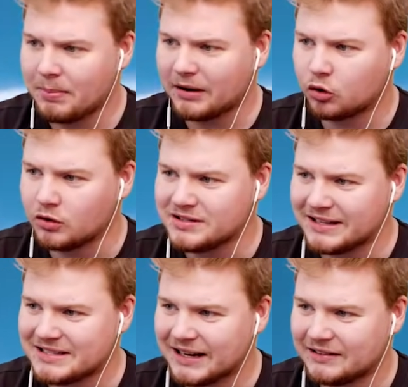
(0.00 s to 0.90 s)
aber
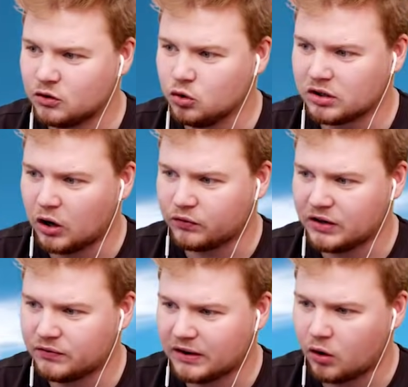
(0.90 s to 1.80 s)
grundsätzlich hat die Hydra auf
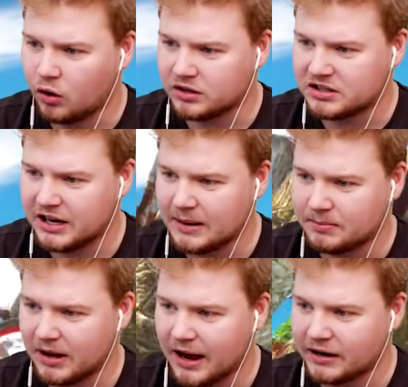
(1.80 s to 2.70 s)
jeden Fall noch ordentlich
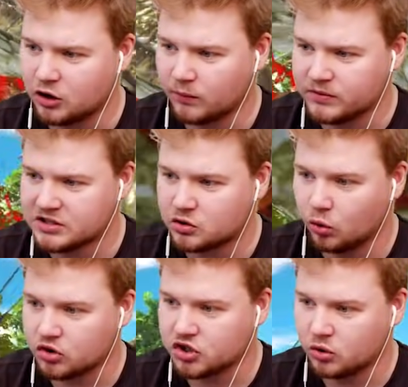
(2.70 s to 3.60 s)
Leben, ne? Ein Kopf ist
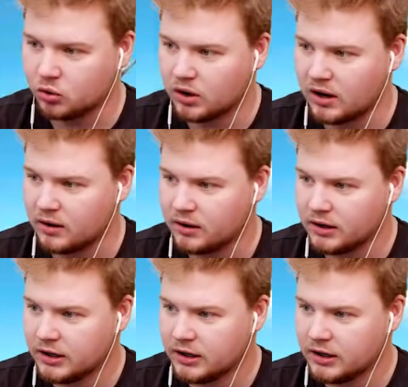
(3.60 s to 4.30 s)
tot schon, oder?